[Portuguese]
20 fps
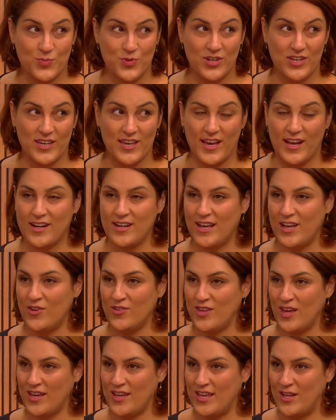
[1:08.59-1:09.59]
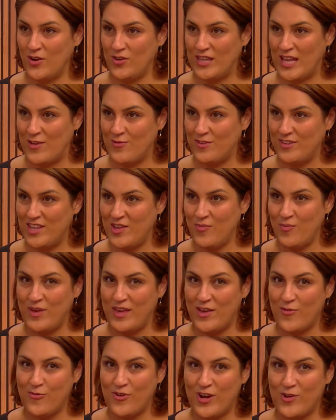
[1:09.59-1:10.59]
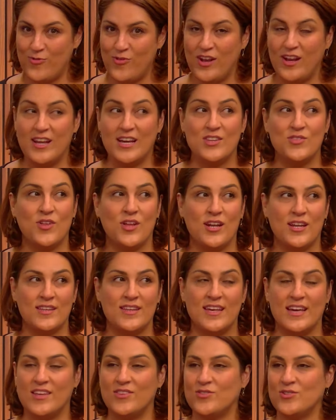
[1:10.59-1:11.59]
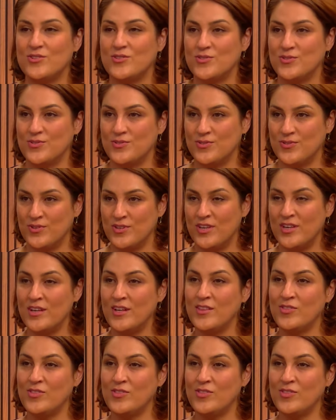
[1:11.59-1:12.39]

porque é claro que aquilo estava também fervilhando ali dentro do,